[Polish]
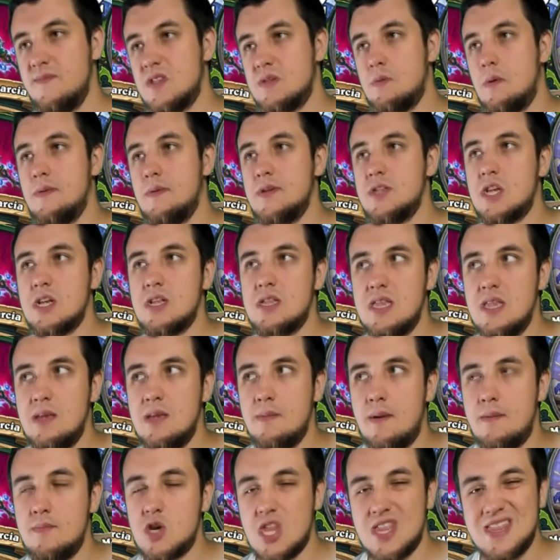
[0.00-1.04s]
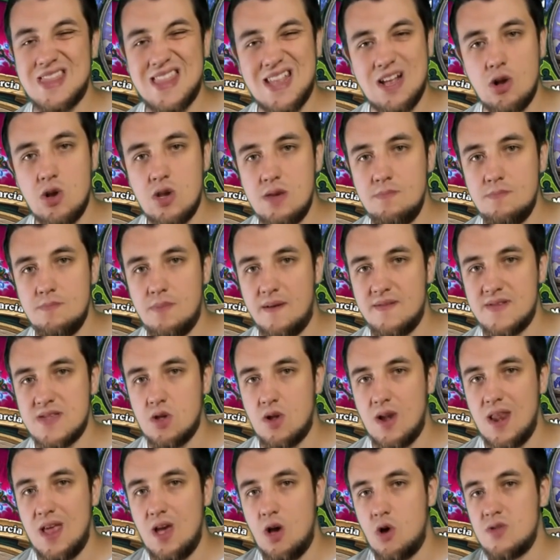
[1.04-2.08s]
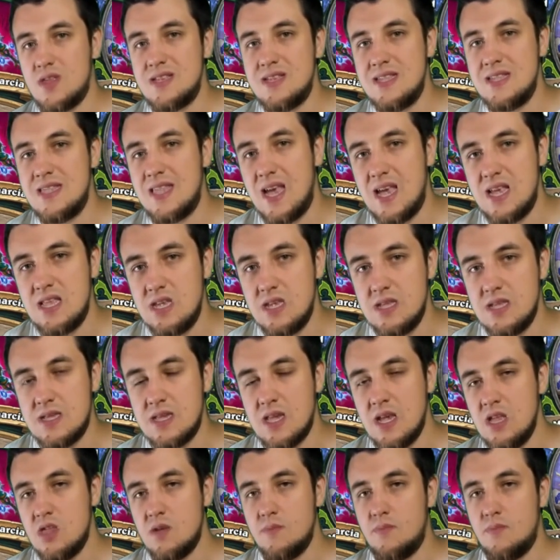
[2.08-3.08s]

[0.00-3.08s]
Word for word: więc w momencie, gdy nie mamy żadnego impa w stole, ona nie daje nic.